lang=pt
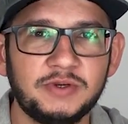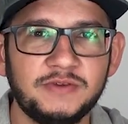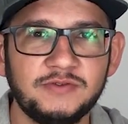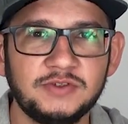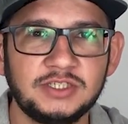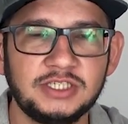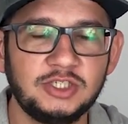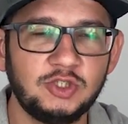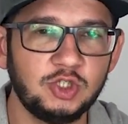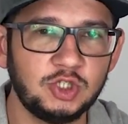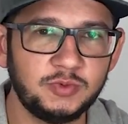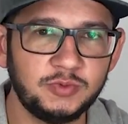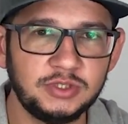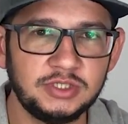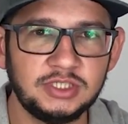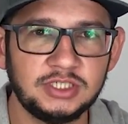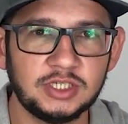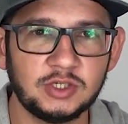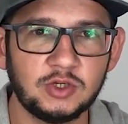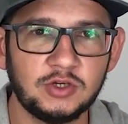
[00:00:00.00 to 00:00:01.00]
para vocês
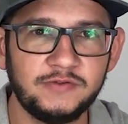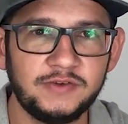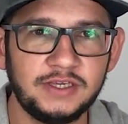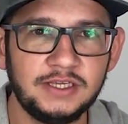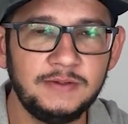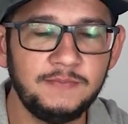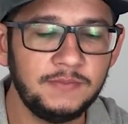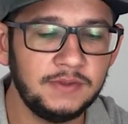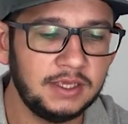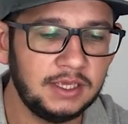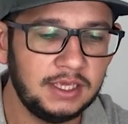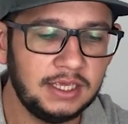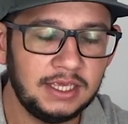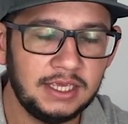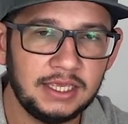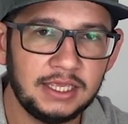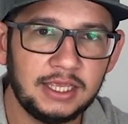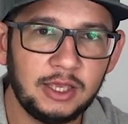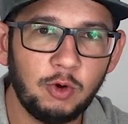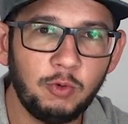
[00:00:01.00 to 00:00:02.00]
2019 aí,
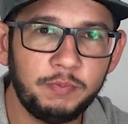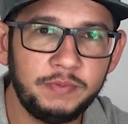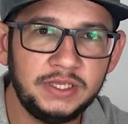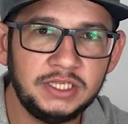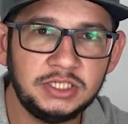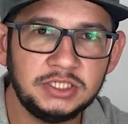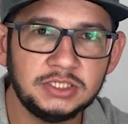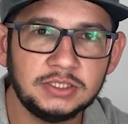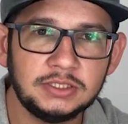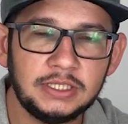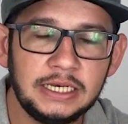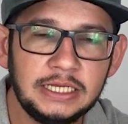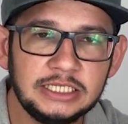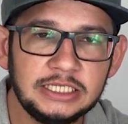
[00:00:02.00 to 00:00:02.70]
que é o Beat